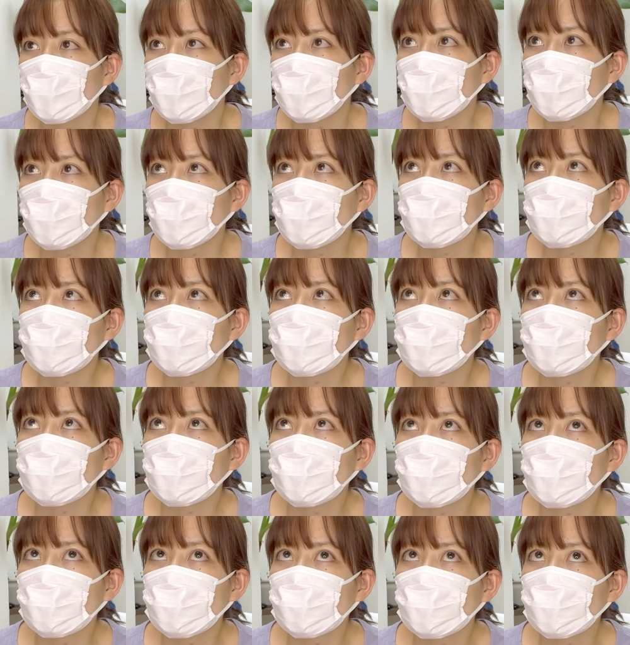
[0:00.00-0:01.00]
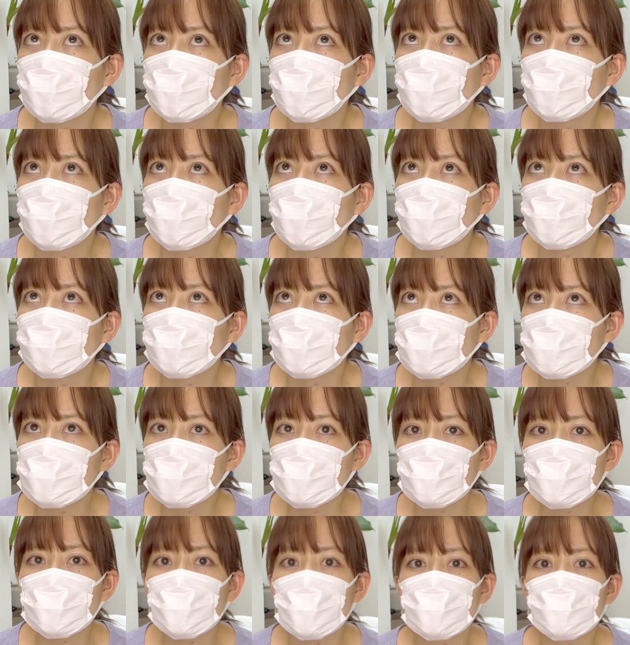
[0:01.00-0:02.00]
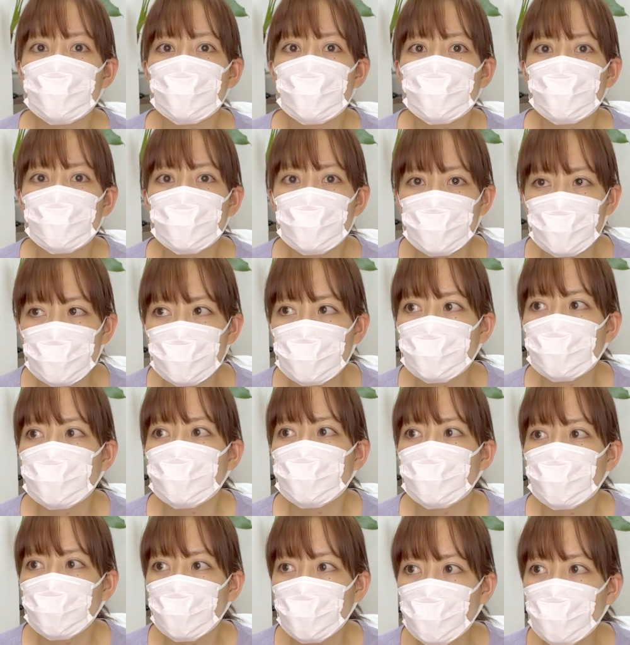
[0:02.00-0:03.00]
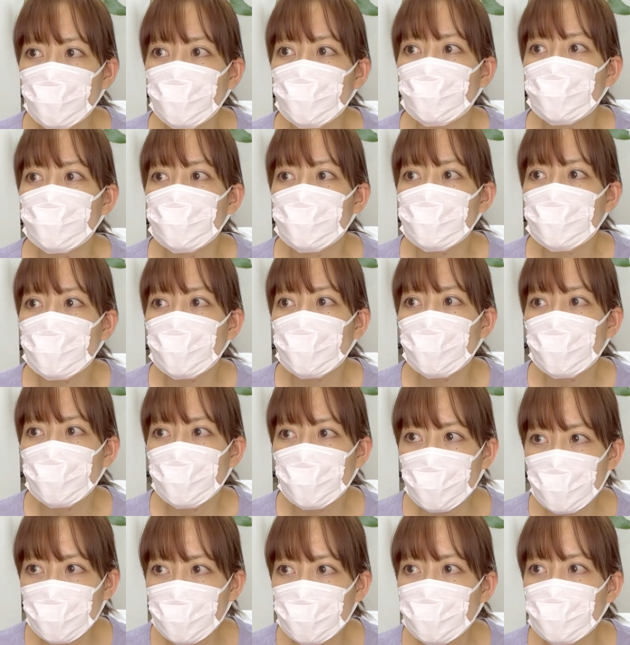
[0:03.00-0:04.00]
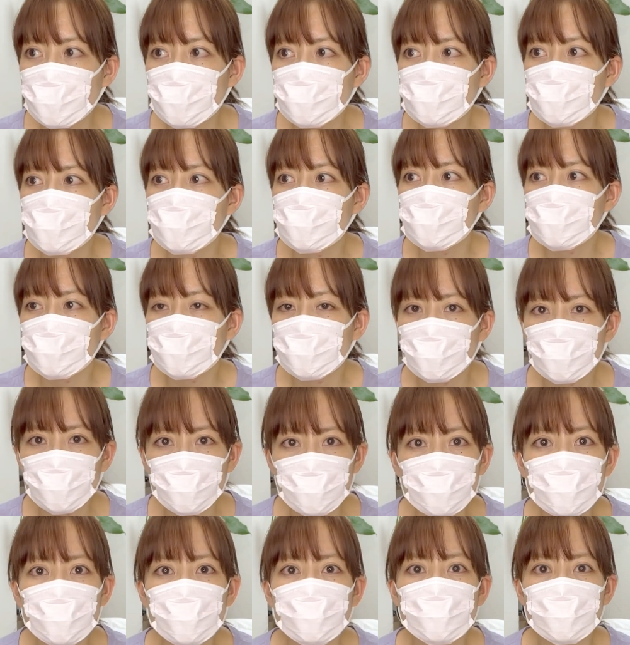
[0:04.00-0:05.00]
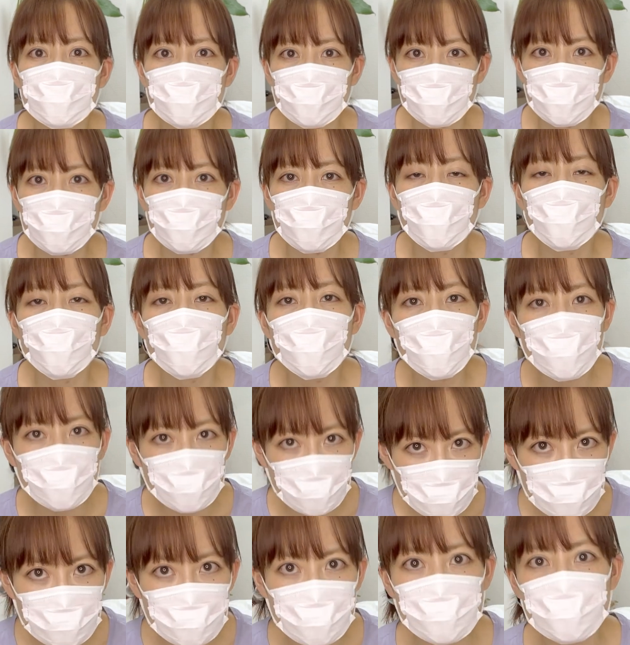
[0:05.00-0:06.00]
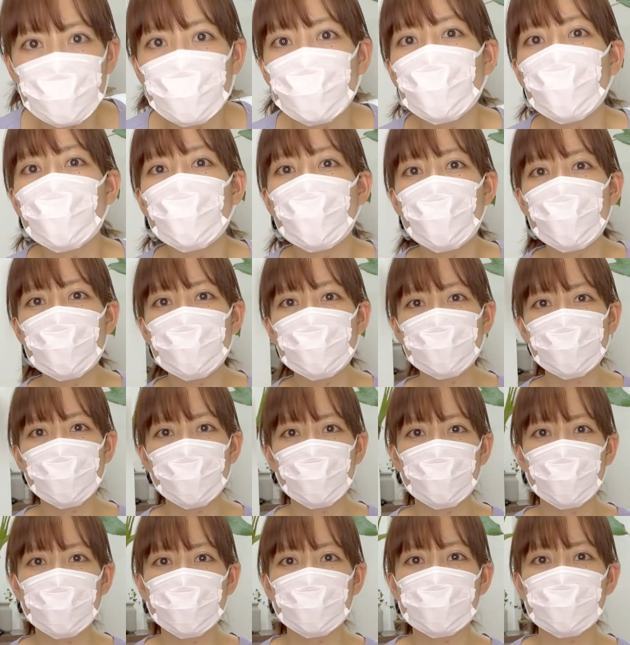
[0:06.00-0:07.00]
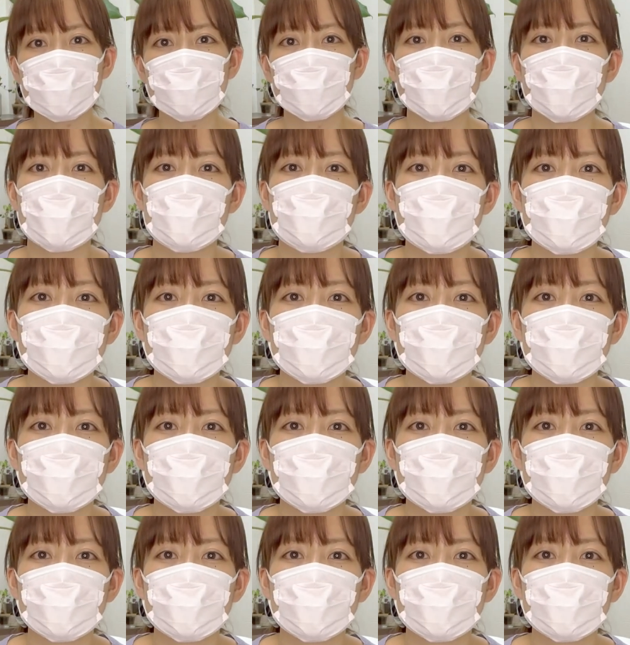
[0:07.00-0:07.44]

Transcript: えー、その出し入れしてるシーンを下から拙者で撮ってみたらこれがね結構興奮度マックスの映